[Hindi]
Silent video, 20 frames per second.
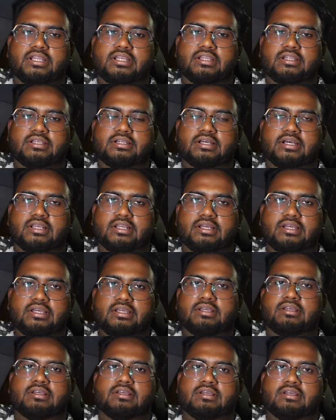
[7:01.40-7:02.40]
डिनर करके
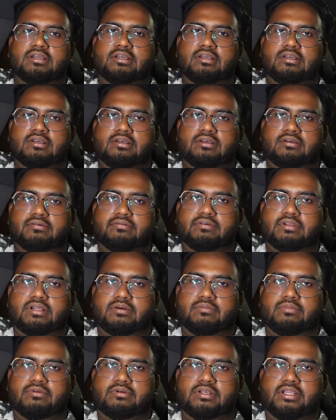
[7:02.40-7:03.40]
फिर
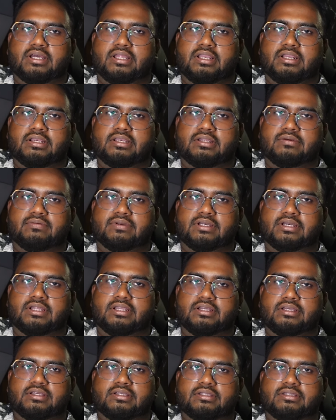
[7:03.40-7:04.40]
हम लोग डायरेक्ट अभी
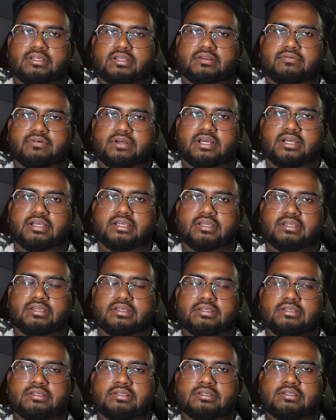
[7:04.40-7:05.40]
घर के तरफ आ गए
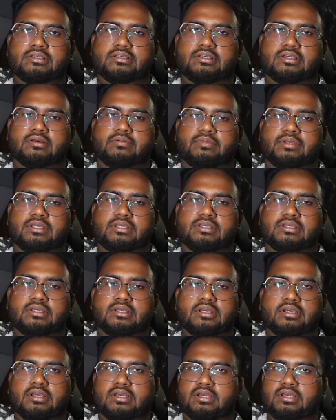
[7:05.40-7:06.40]
हैं
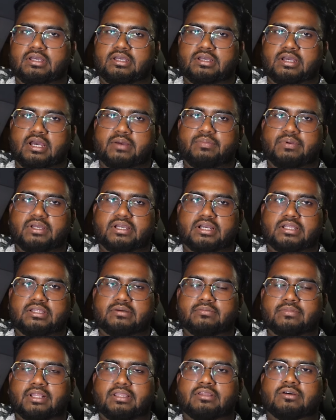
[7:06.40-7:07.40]
अभी यहाँ पे
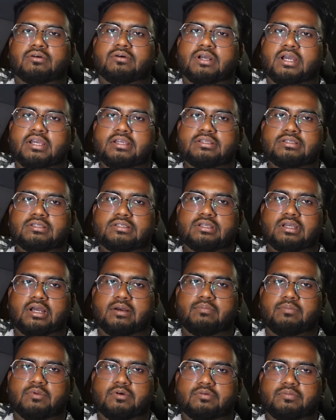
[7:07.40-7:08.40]
ख़त्म करता हूँ गाइस
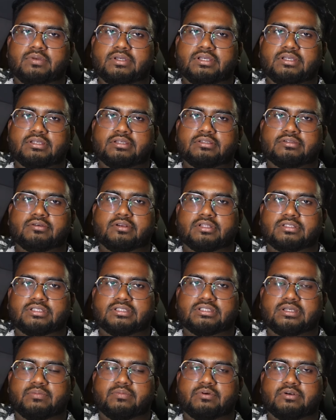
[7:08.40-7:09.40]
आप लोग भी थोड़ा सा
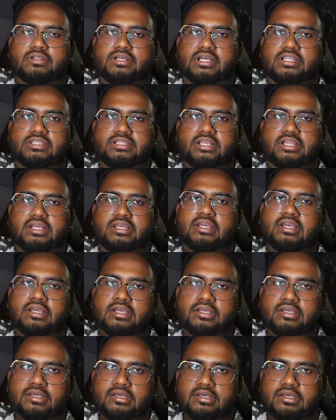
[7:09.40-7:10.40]
सपोर्ट करते रहिए
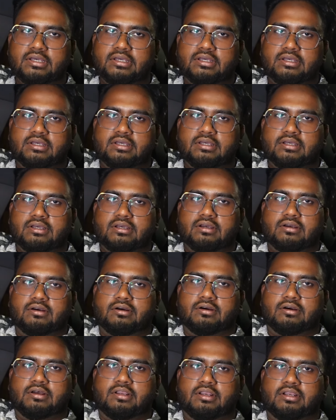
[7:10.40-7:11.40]

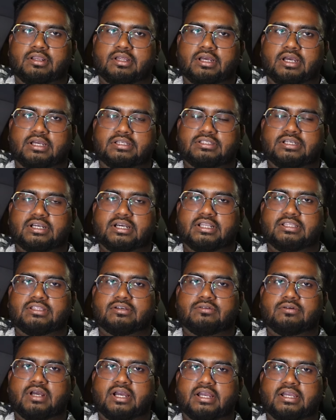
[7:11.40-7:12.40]
और आशा
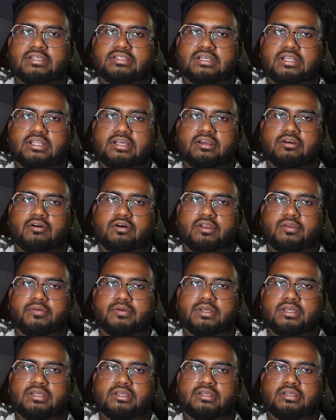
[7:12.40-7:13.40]
करता हूँ आगे चल के और
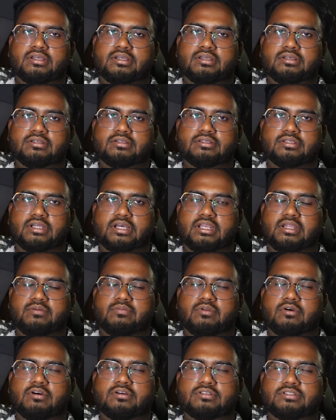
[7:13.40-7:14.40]
भी डेली
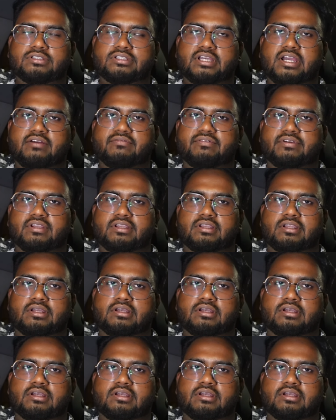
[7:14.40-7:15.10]
ब्लॉग्स या फिर